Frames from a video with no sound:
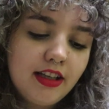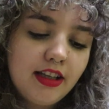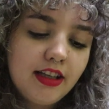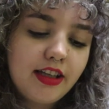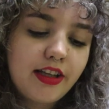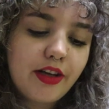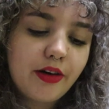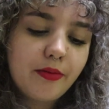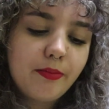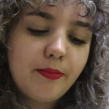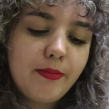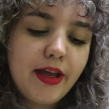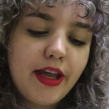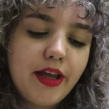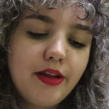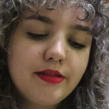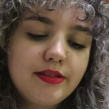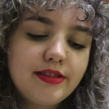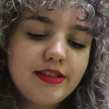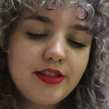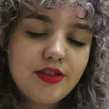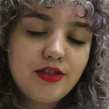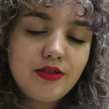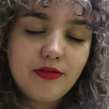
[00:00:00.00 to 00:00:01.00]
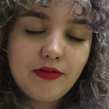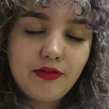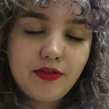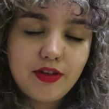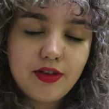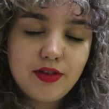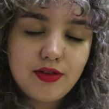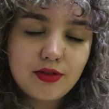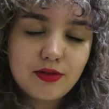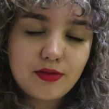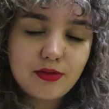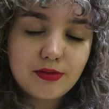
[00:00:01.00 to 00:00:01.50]
que ao meio se
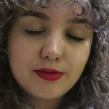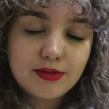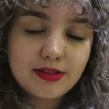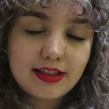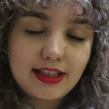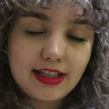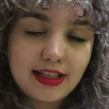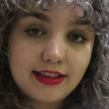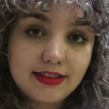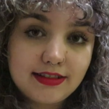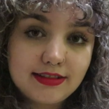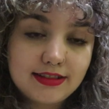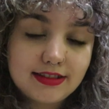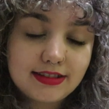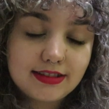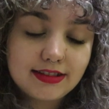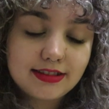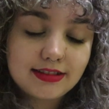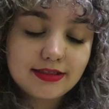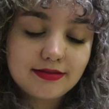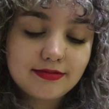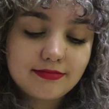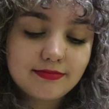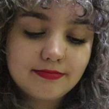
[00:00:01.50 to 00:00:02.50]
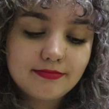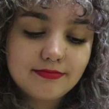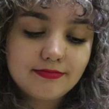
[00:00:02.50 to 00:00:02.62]
divide com os dentes.